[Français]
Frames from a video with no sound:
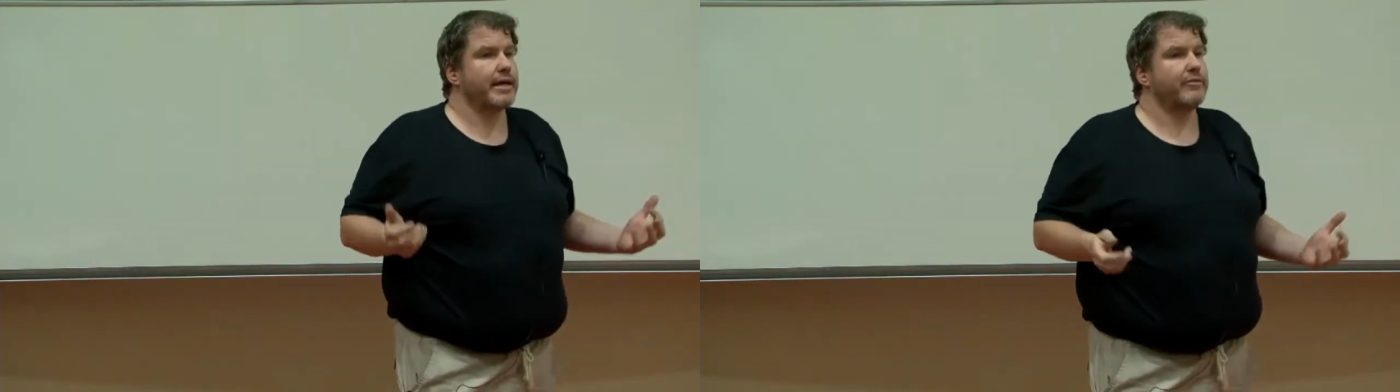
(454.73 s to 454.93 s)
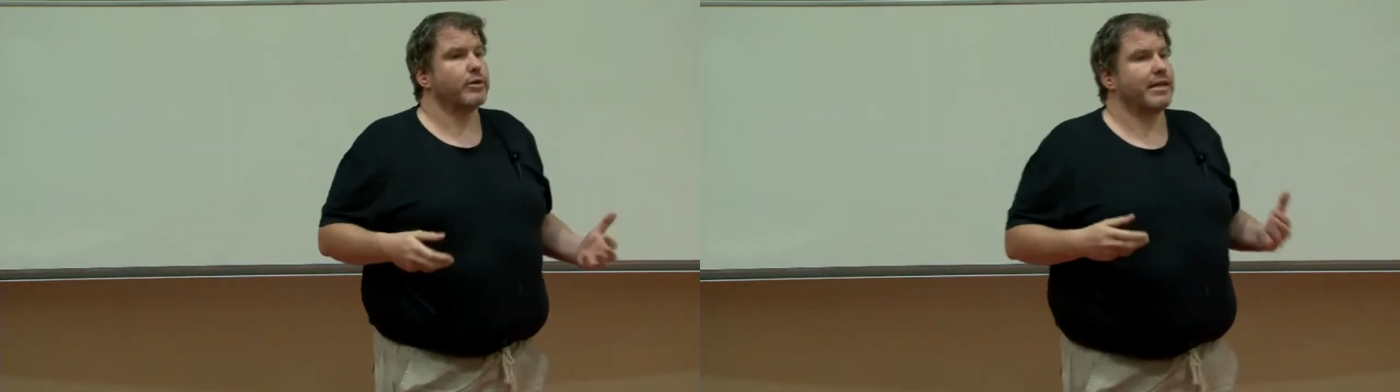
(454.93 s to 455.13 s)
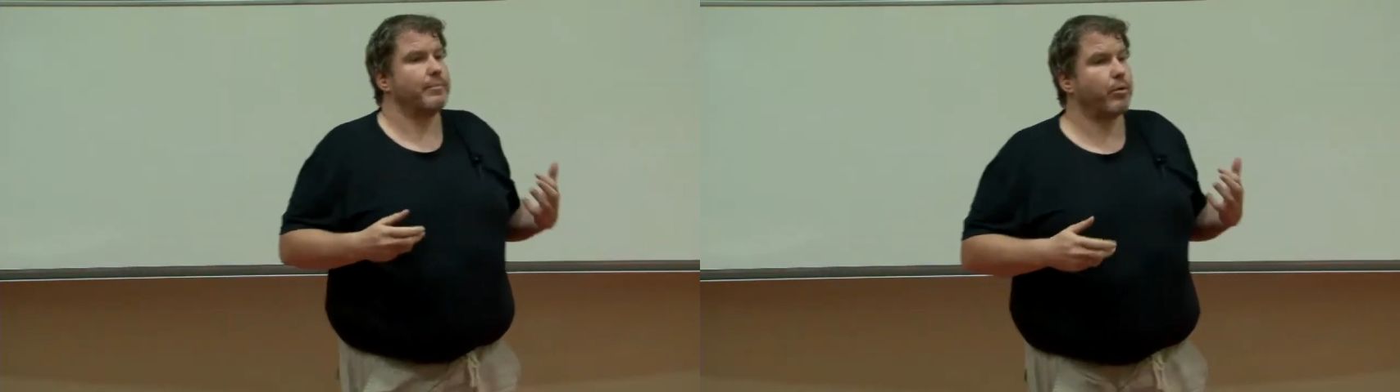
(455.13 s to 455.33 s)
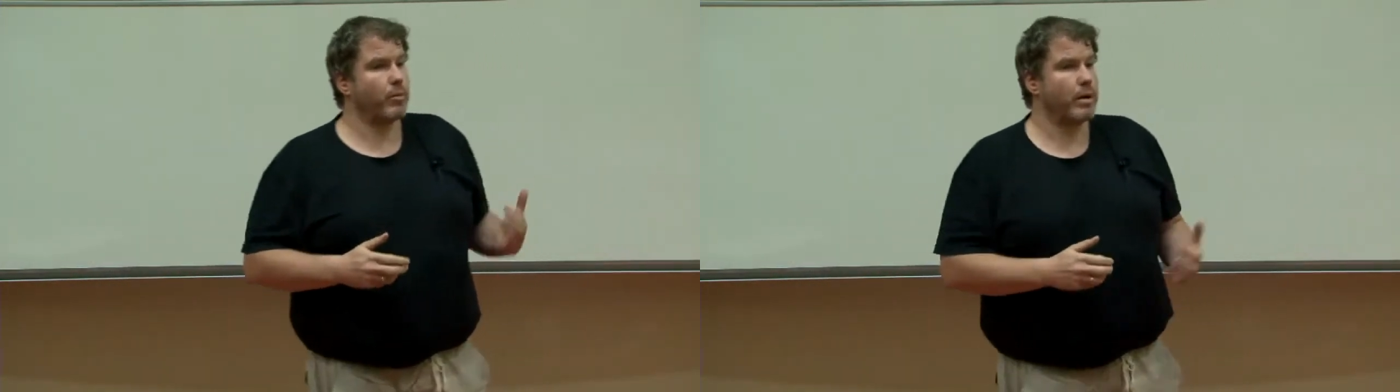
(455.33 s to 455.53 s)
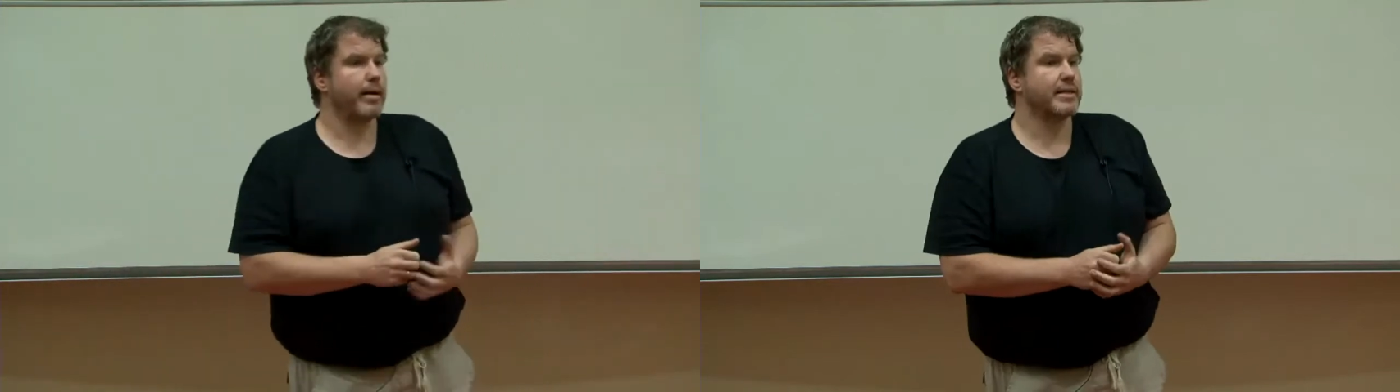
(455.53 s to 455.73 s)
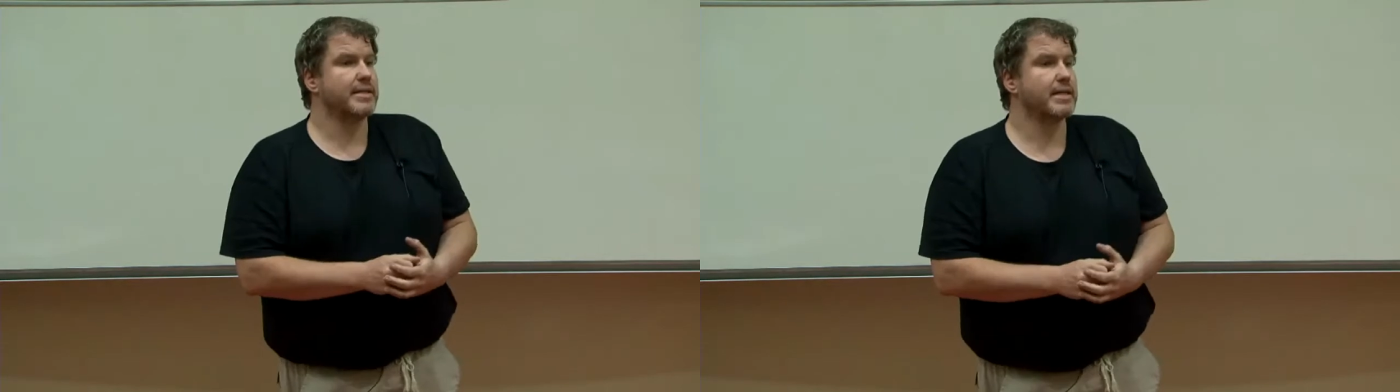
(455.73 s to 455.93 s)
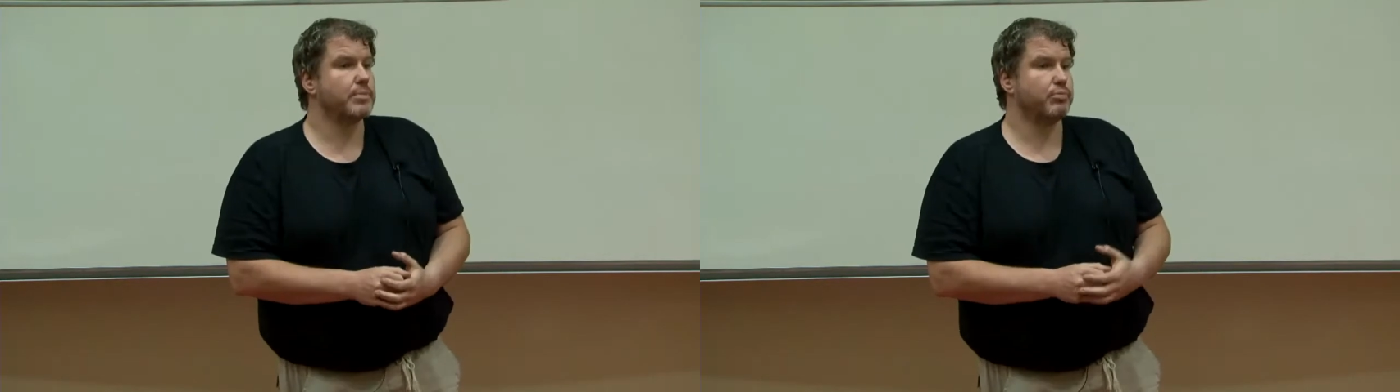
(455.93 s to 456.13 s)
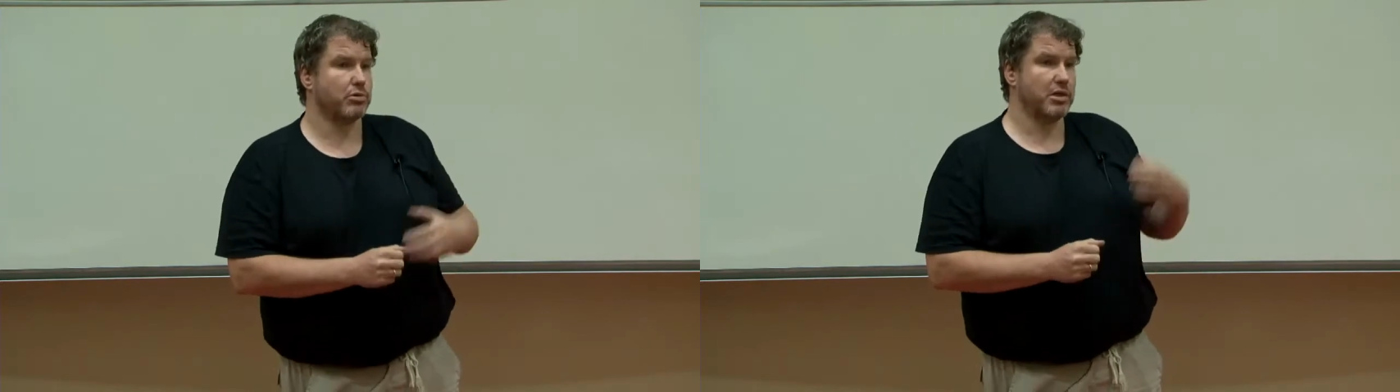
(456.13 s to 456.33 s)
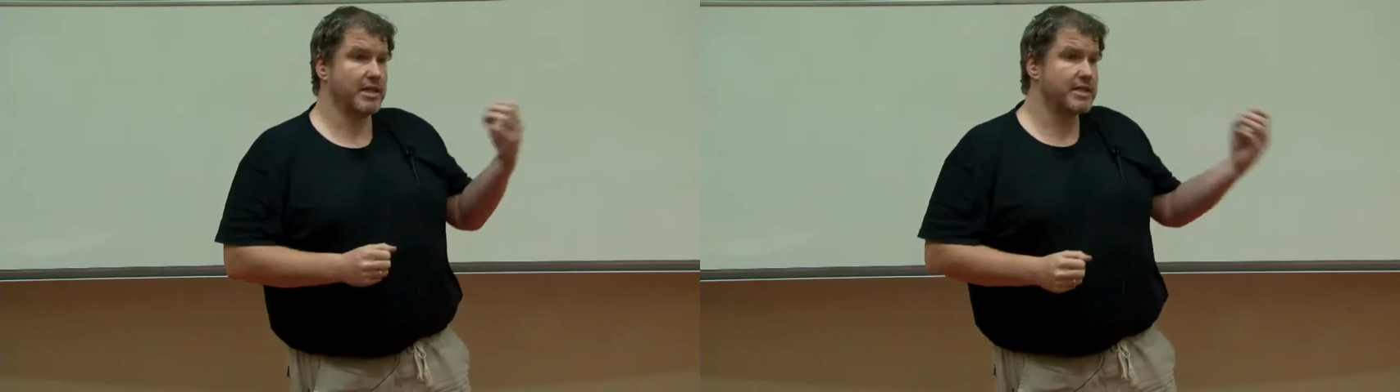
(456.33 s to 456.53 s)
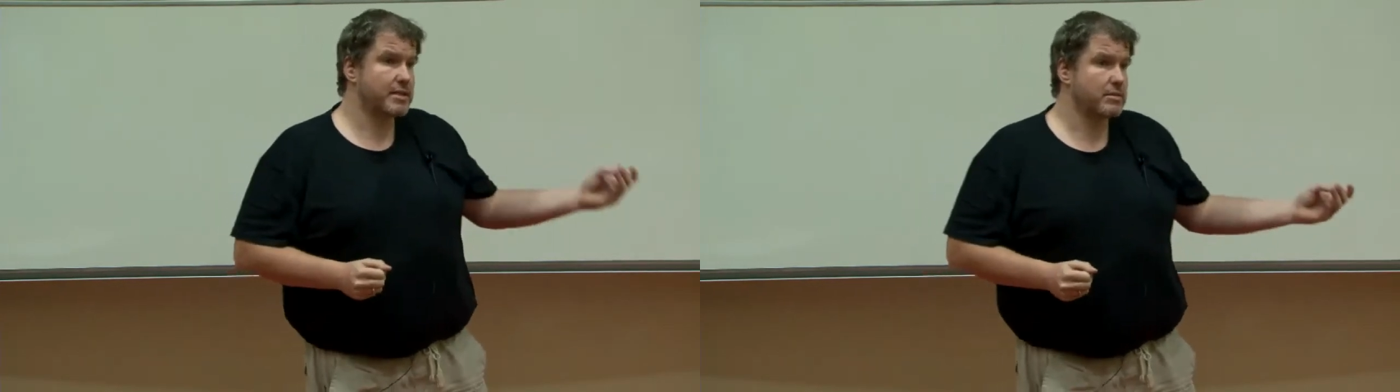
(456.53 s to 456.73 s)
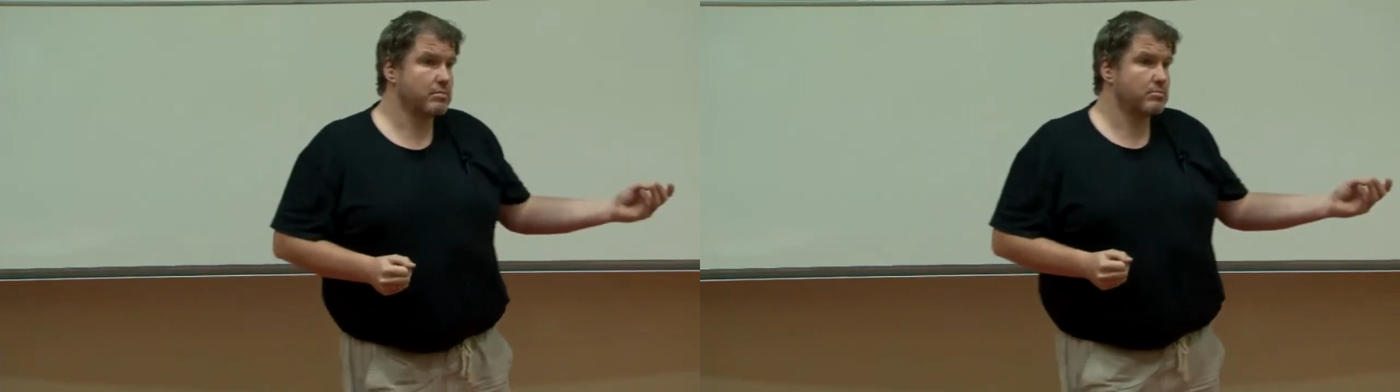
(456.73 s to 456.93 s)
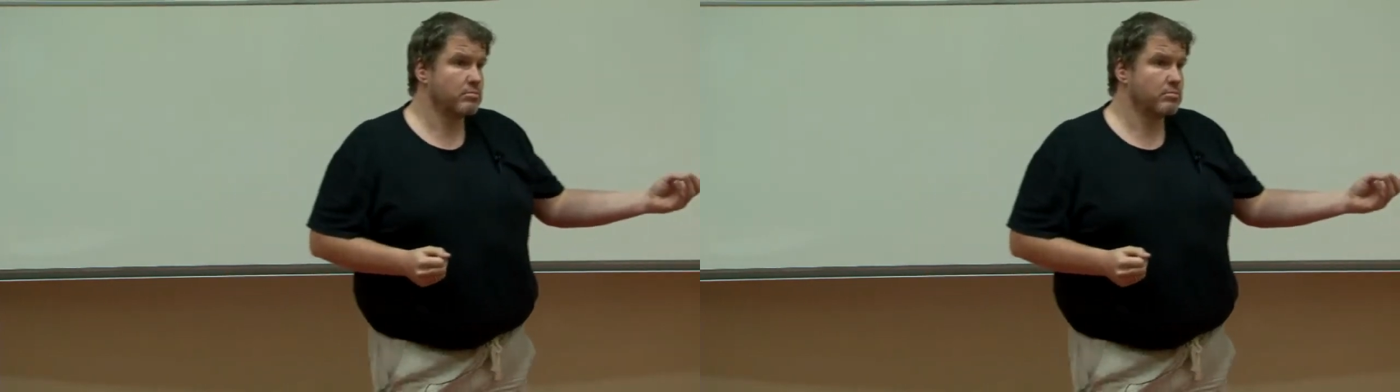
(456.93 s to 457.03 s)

quelles vont être les problématiques pour une liste,